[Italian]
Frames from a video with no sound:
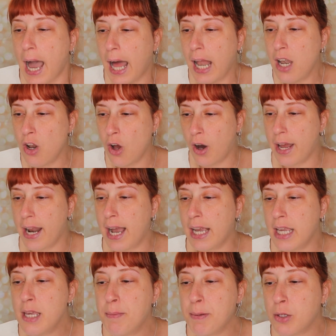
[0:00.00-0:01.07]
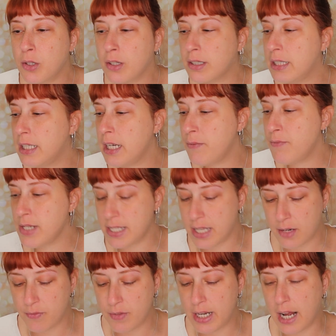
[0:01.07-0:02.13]
allora, i prodotti che vi
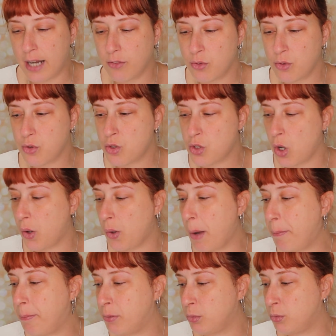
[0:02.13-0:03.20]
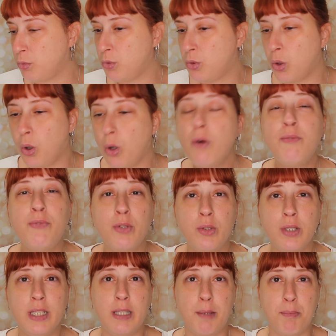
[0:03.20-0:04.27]
serviranno sono appunto un
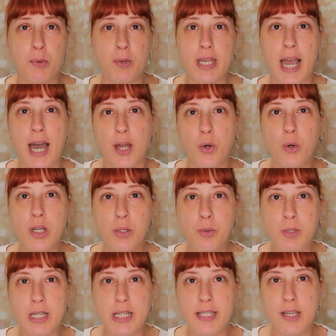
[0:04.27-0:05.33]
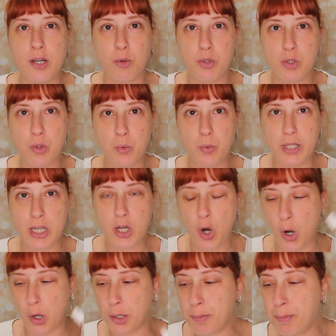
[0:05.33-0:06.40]
fondotinta più chiaro, io utilizzerò questo qui di
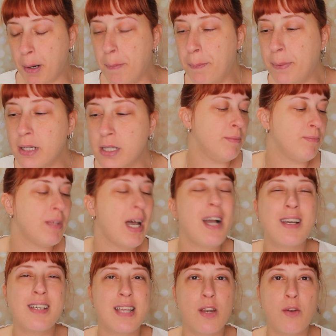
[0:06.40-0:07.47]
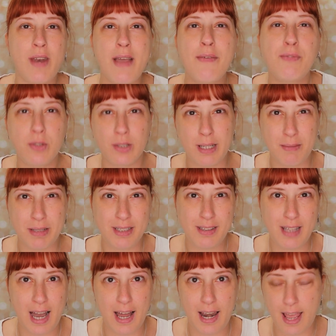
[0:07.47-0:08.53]
Colourpop, anche se non è
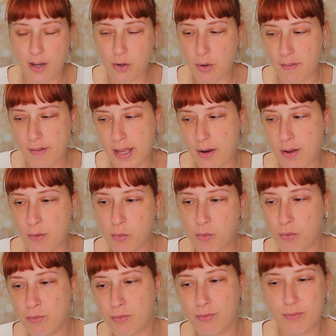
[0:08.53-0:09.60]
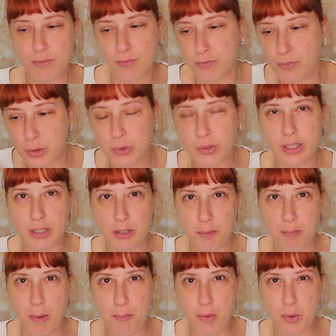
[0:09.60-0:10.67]
fondamentale ecco, avere un fondotinta un
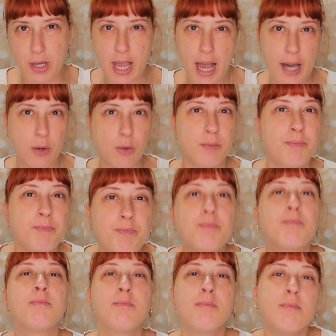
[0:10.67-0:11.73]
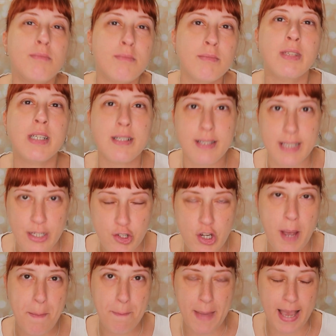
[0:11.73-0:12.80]
po' più chiaro, se
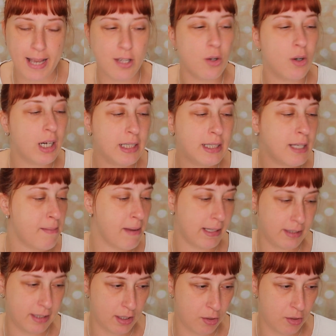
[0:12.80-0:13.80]
c'è meglio, altrimenti